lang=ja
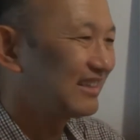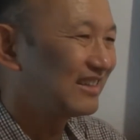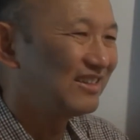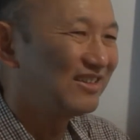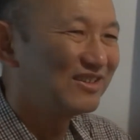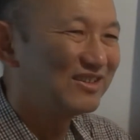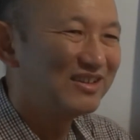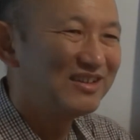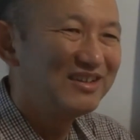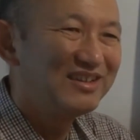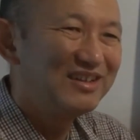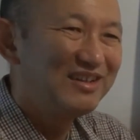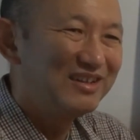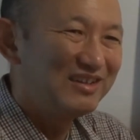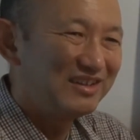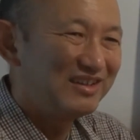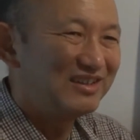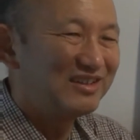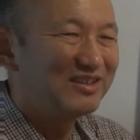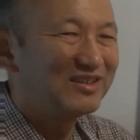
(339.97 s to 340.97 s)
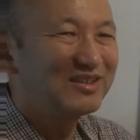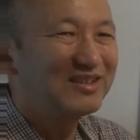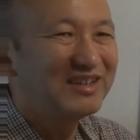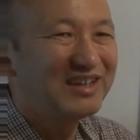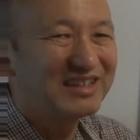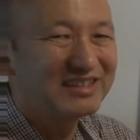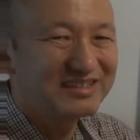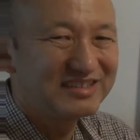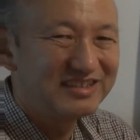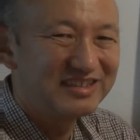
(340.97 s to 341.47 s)
だけど、6
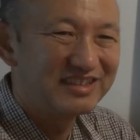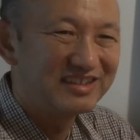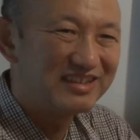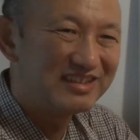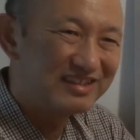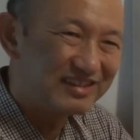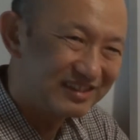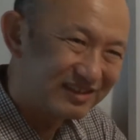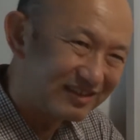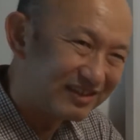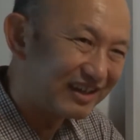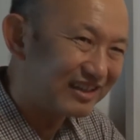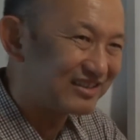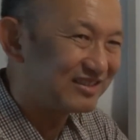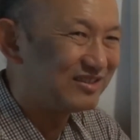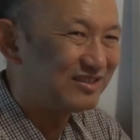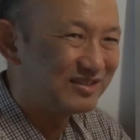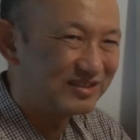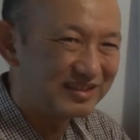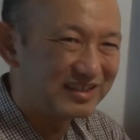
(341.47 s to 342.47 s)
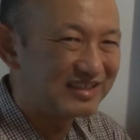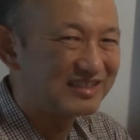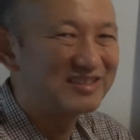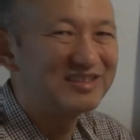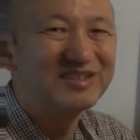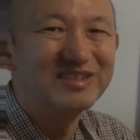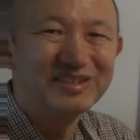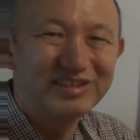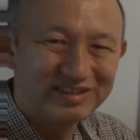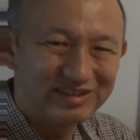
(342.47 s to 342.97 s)
月、9月、10
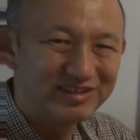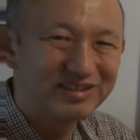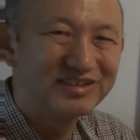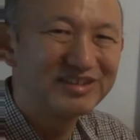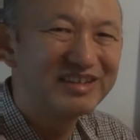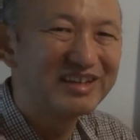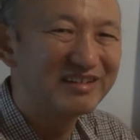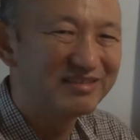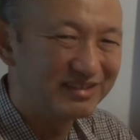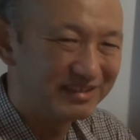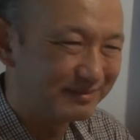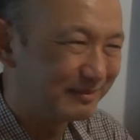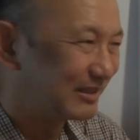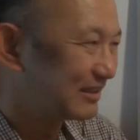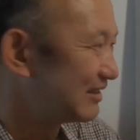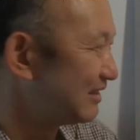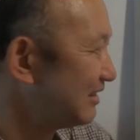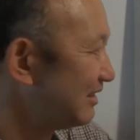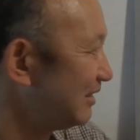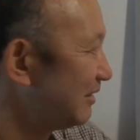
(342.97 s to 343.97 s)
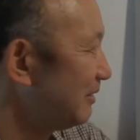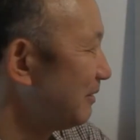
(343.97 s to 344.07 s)
月、雪が降ります。